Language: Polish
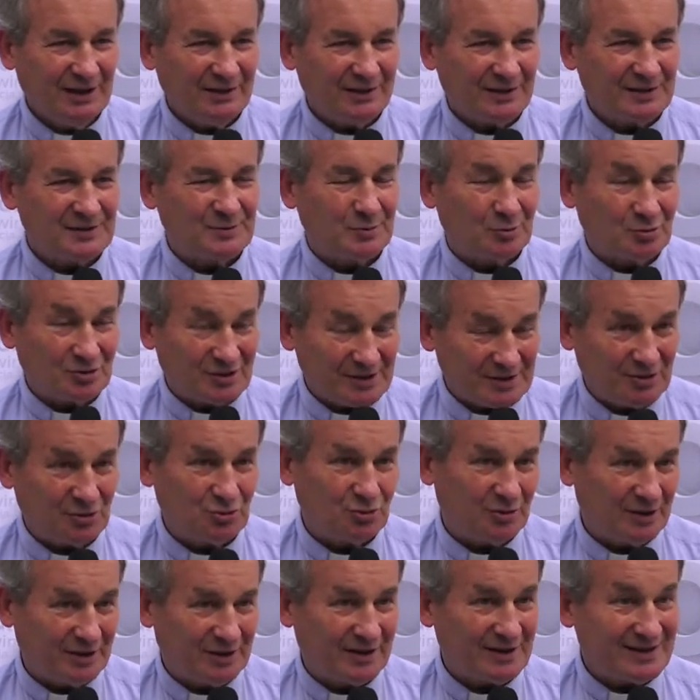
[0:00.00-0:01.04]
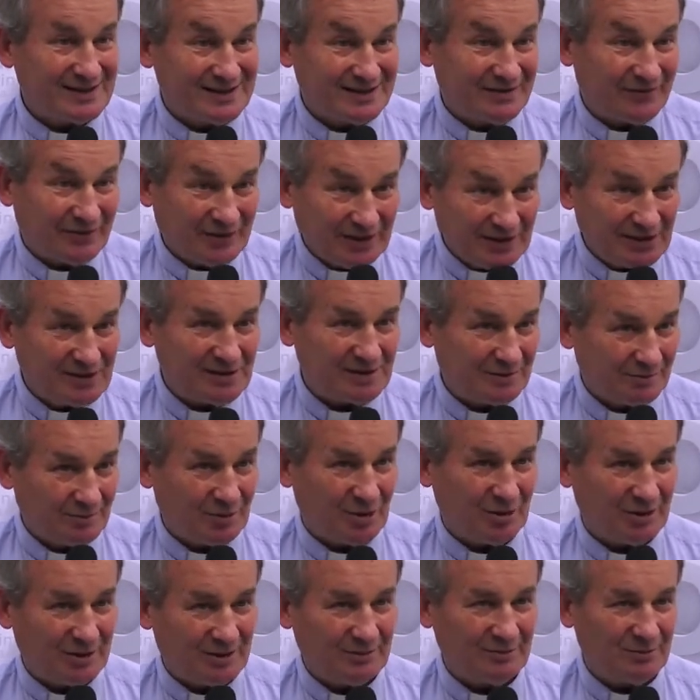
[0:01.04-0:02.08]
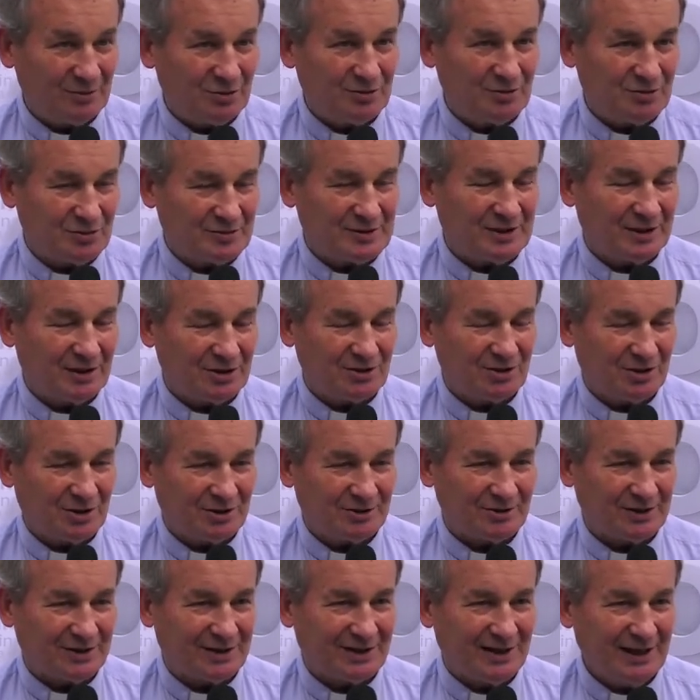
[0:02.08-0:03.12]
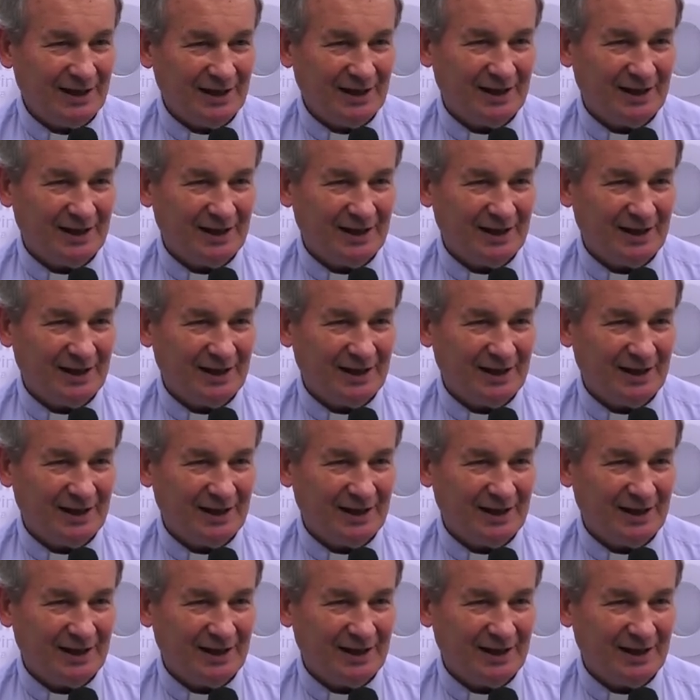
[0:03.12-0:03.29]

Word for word: Więc współczesny człowiek jest wręcz symbolem ludzi uzależnionych